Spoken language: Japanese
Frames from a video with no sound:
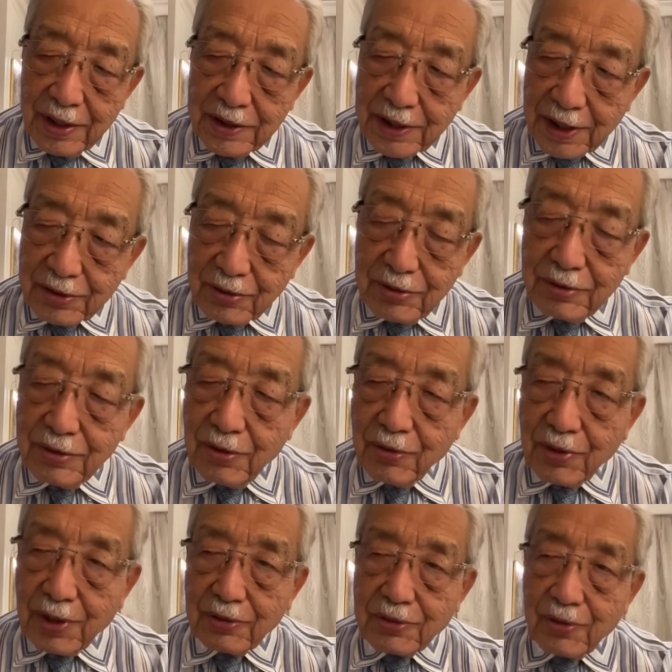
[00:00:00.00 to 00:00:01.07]
したという
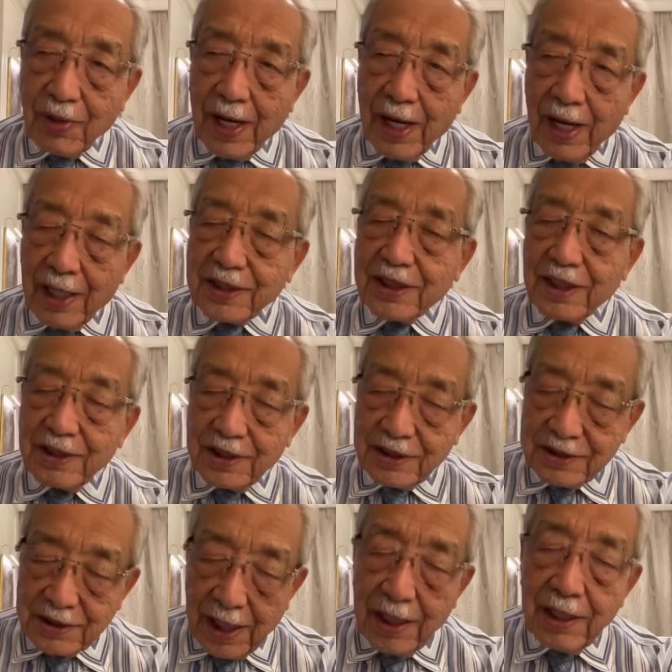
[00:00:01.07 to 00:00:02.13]
ようなことがあったんで
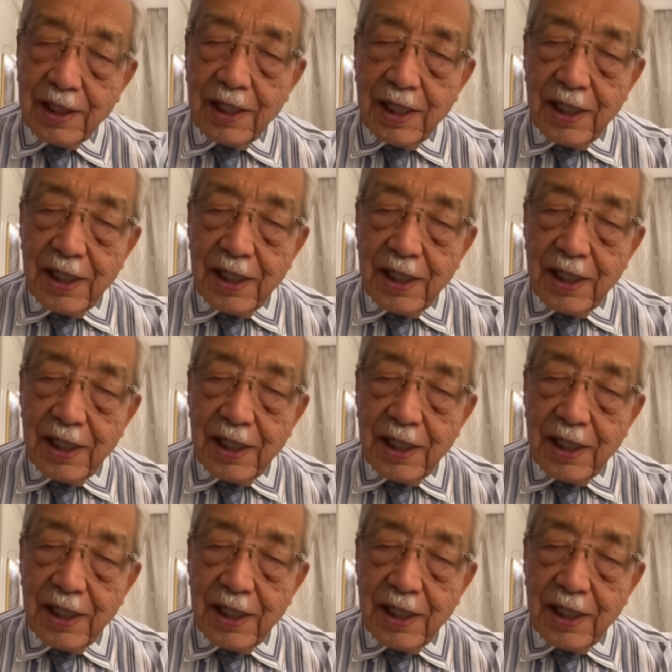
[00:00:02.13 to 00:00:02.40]
すね。